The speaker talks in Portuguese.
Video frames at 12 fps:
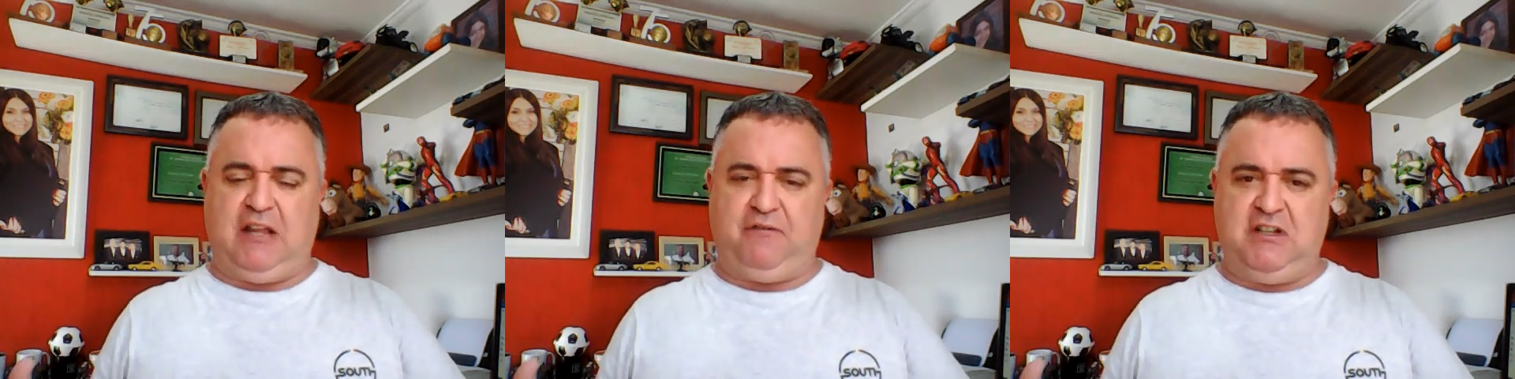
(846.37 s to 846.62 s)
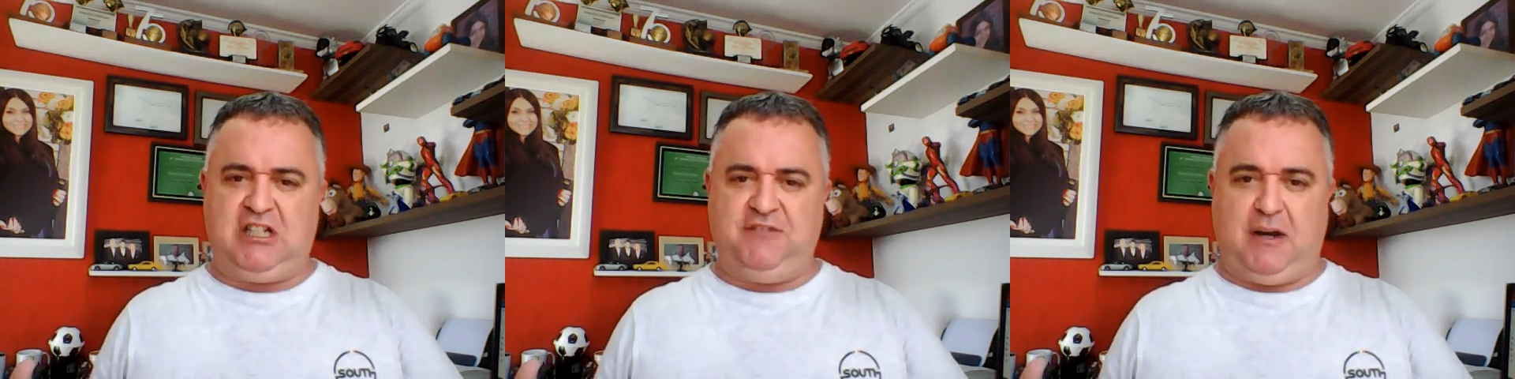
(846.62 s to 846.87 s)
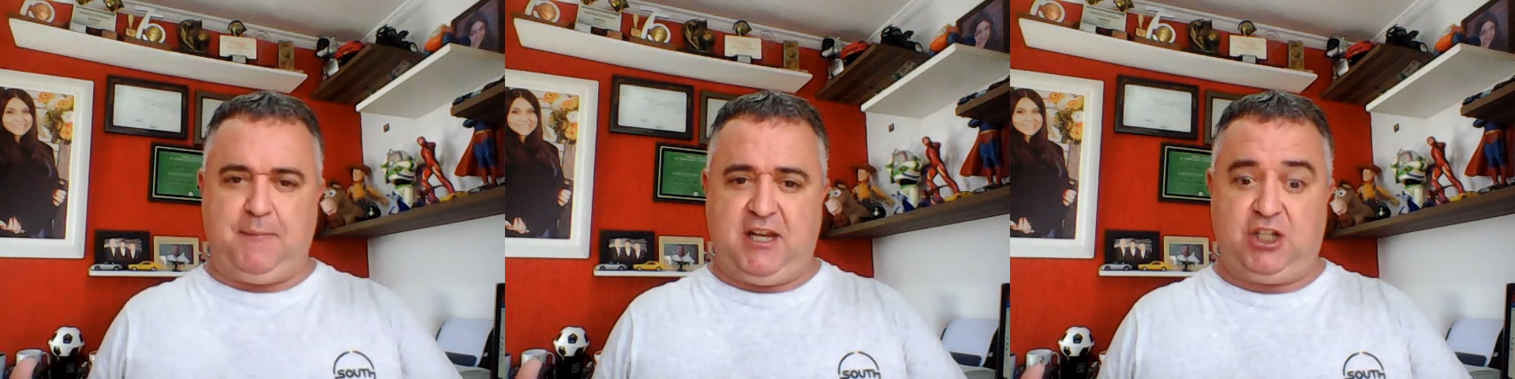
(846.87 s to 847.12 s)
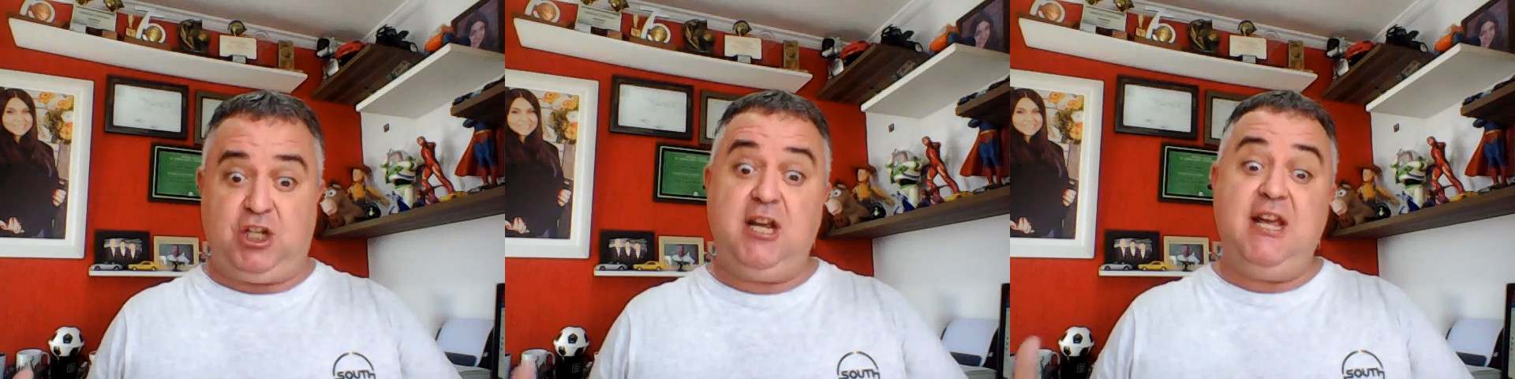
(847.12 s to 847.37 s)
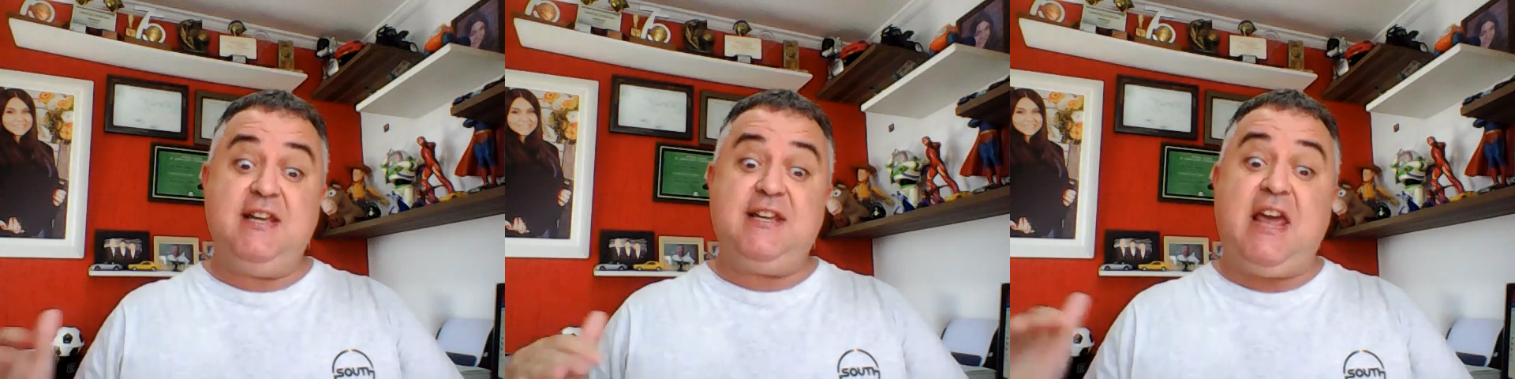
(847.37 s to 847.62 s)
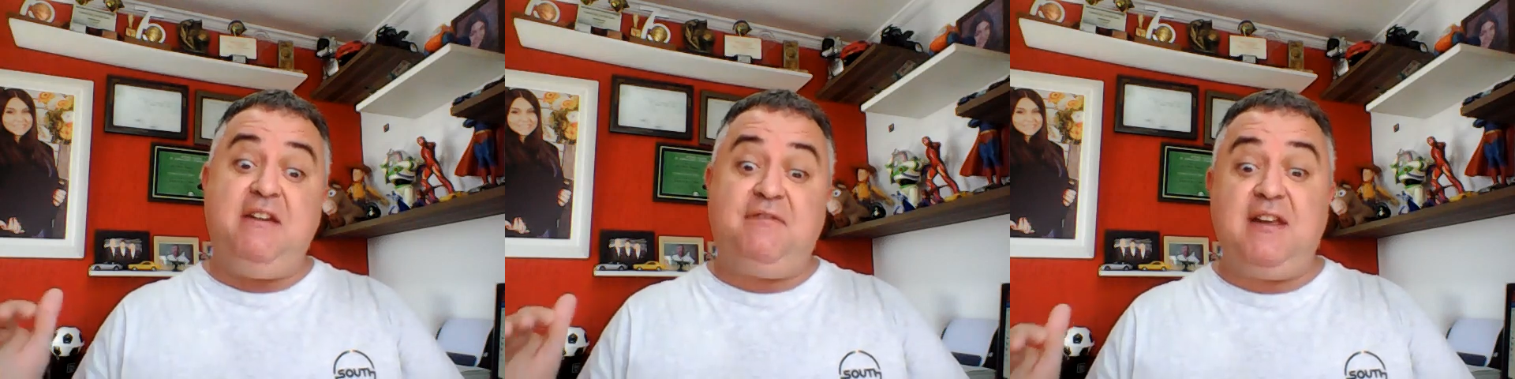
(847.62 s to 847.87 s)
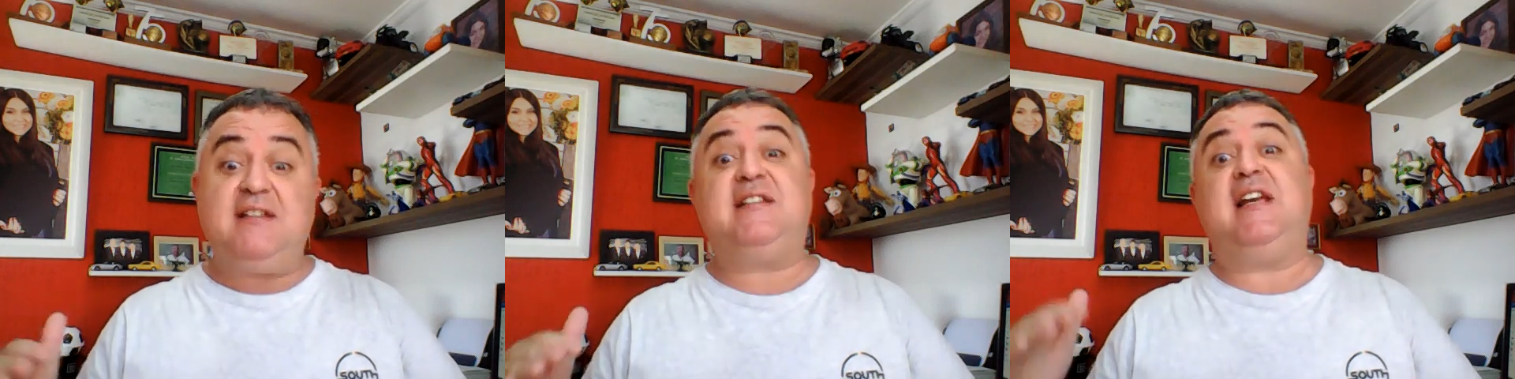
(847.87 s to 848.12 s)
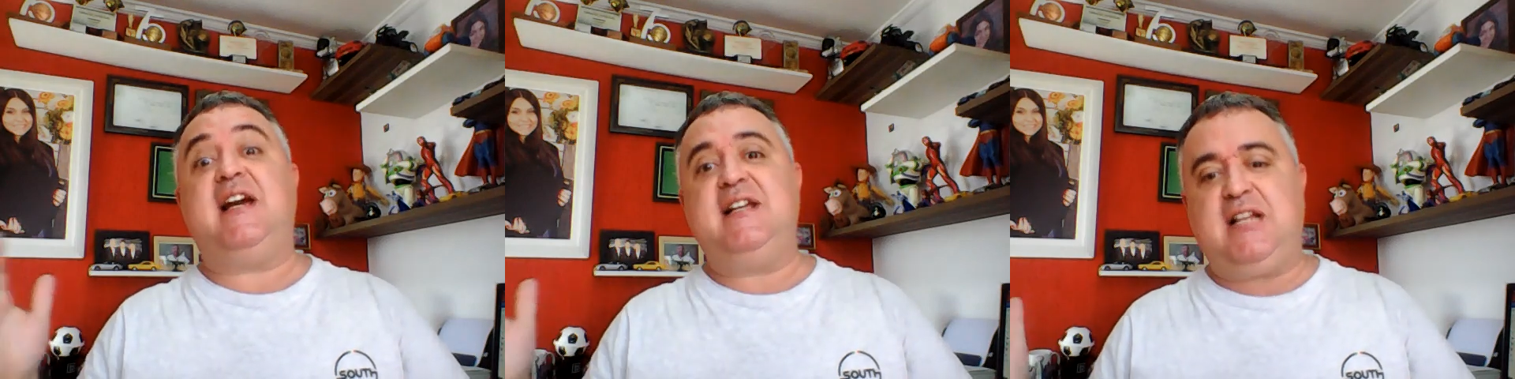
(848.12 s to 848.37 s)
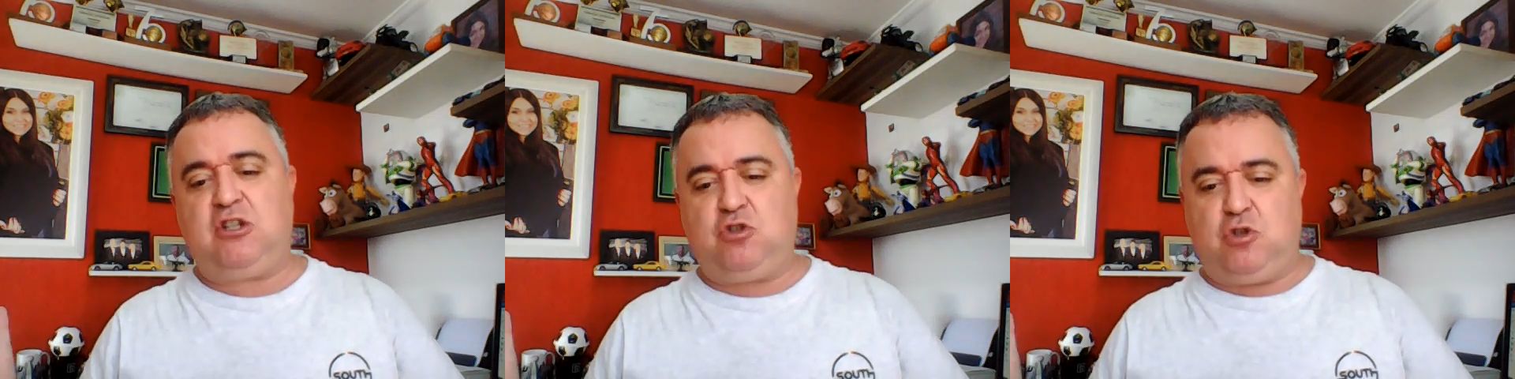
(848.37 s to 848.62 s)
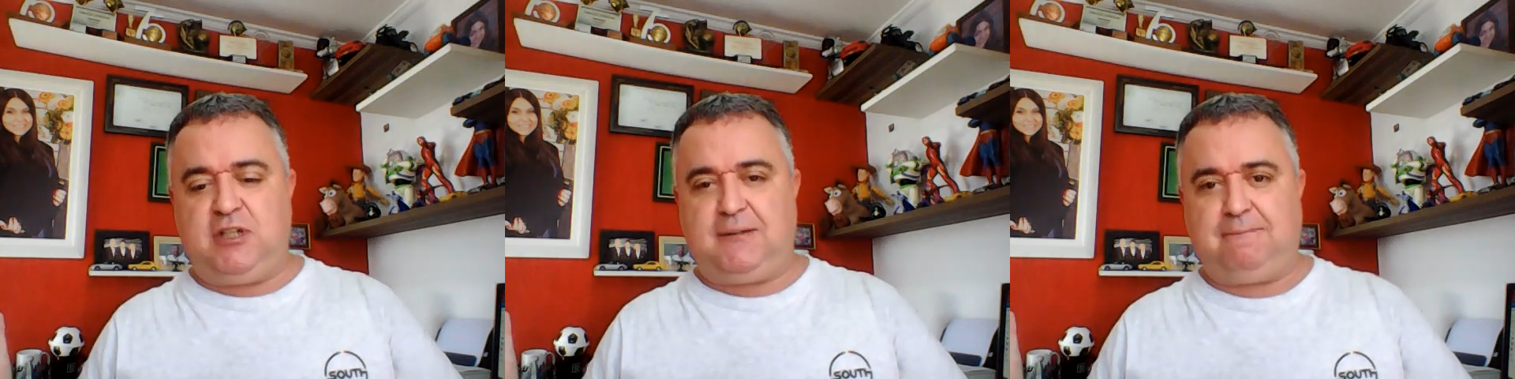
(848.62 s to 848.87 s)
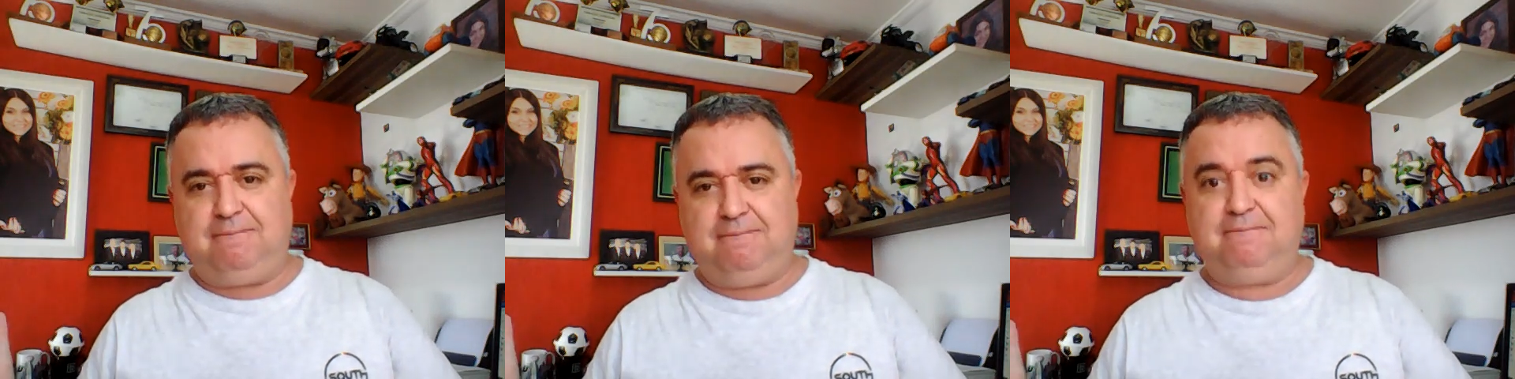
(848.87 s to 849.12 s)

definitivamente. Quem vencer ainda sonha.